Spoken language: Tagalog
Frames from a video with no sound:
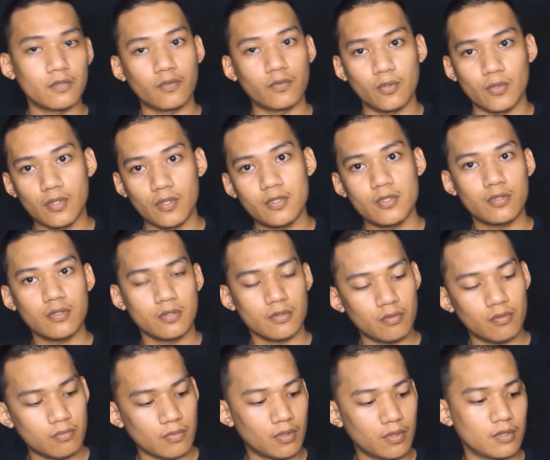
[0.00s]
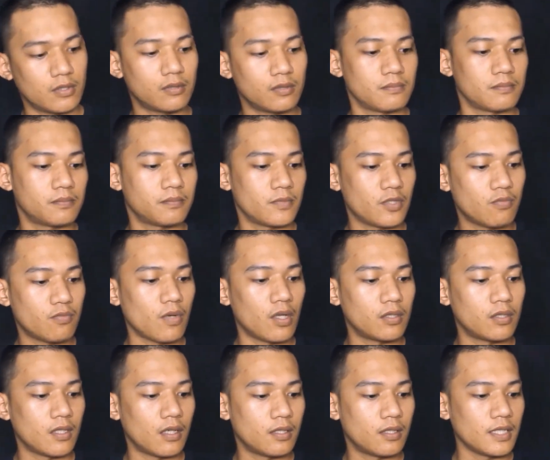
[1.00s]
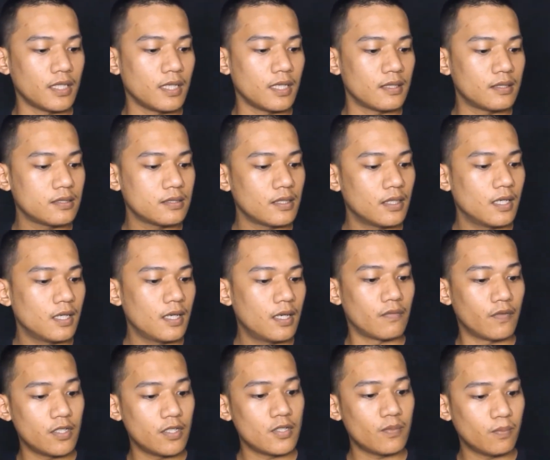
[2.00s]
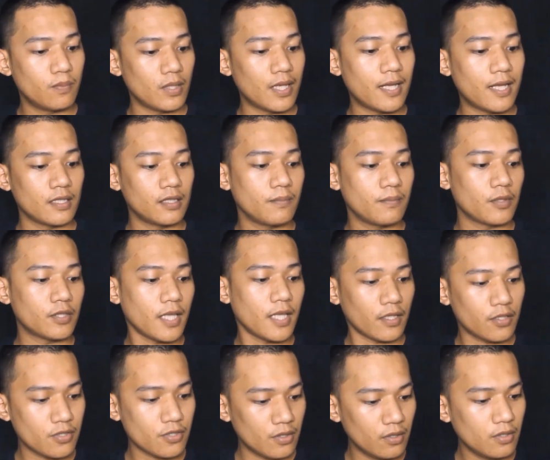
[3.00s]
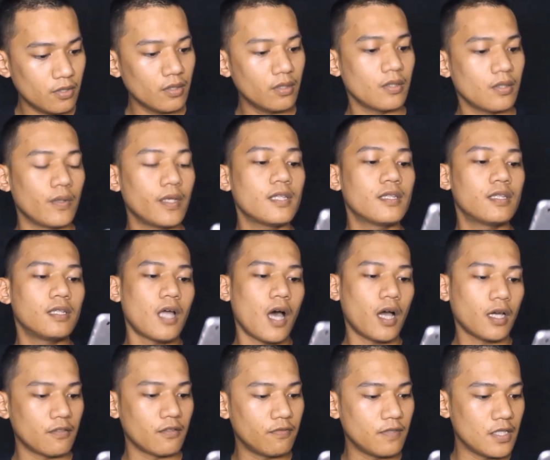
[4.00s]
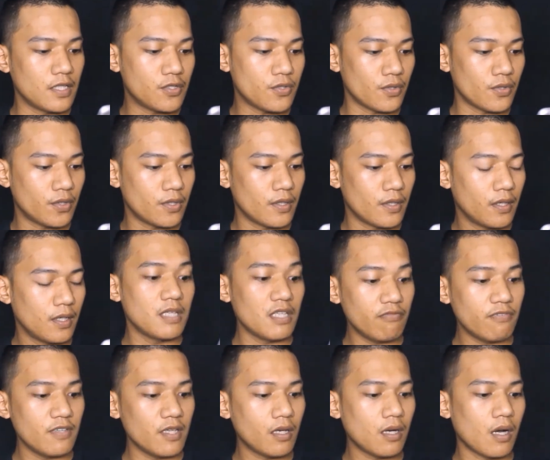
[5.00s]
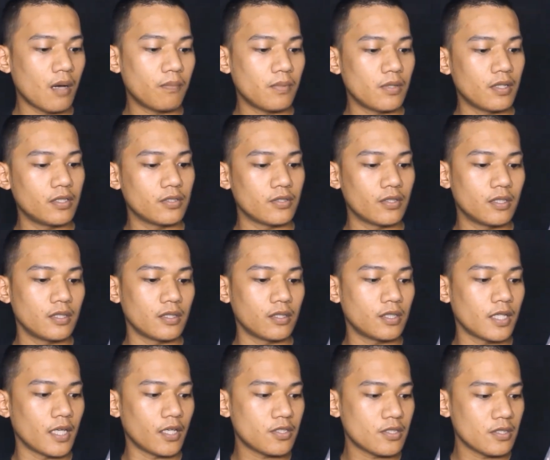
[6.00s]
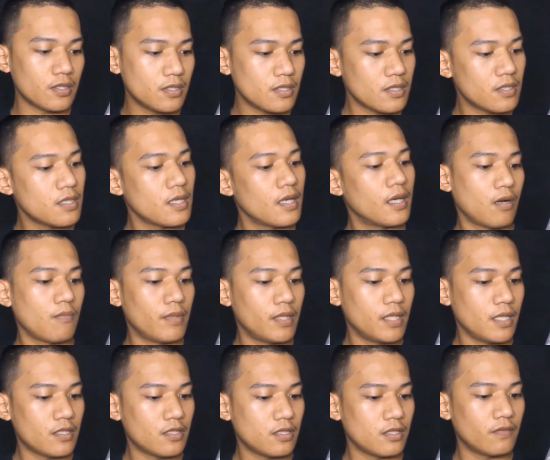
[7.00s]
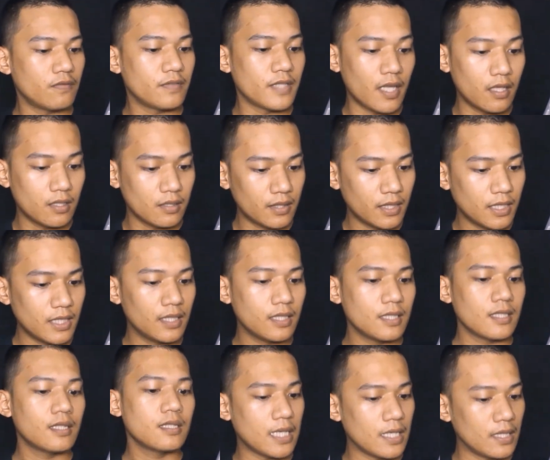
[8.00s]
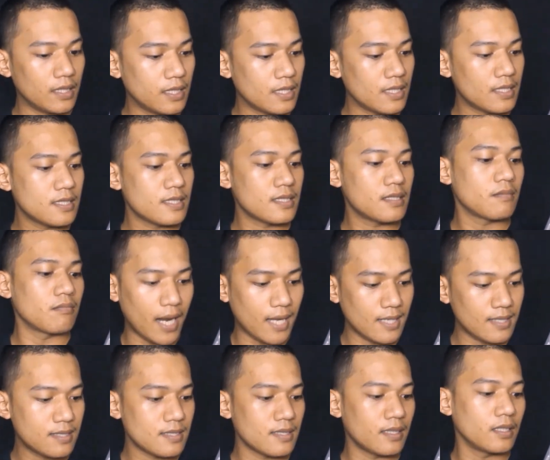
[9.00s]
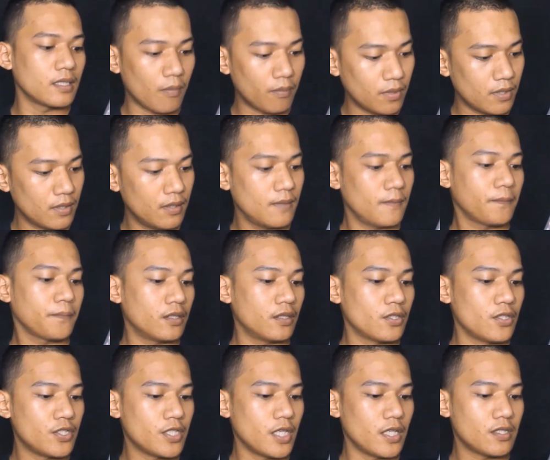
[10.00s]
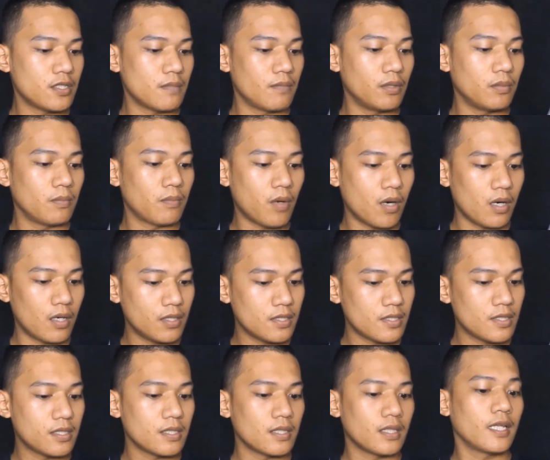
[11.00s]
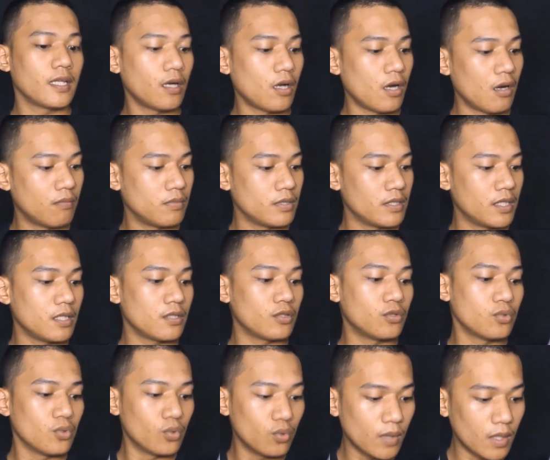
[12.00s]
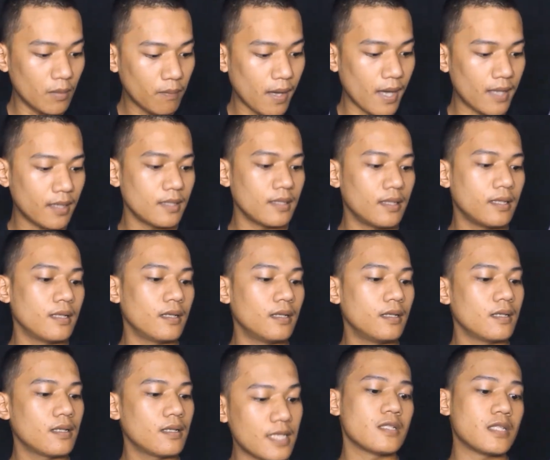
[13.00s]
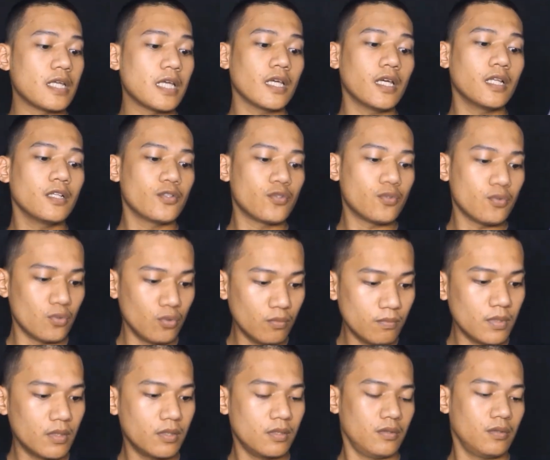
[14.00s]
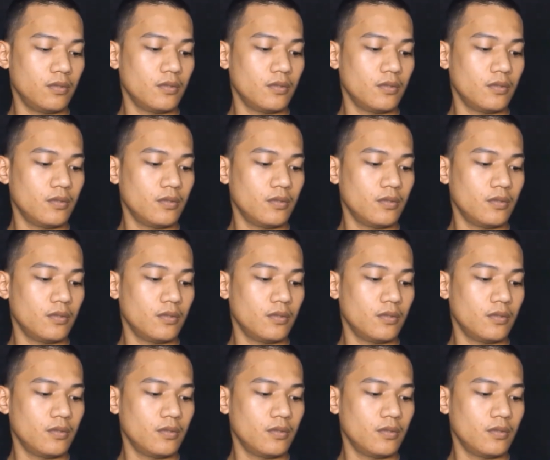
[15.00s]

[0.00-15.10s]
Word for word: and of course, um, smaller RDAs. Reverse polarity protection with locking feature, beefy copper internal connections, combination of Delrin, stainless, brass, copper, interchangeable parts, can accommodate dual parallel, single tube,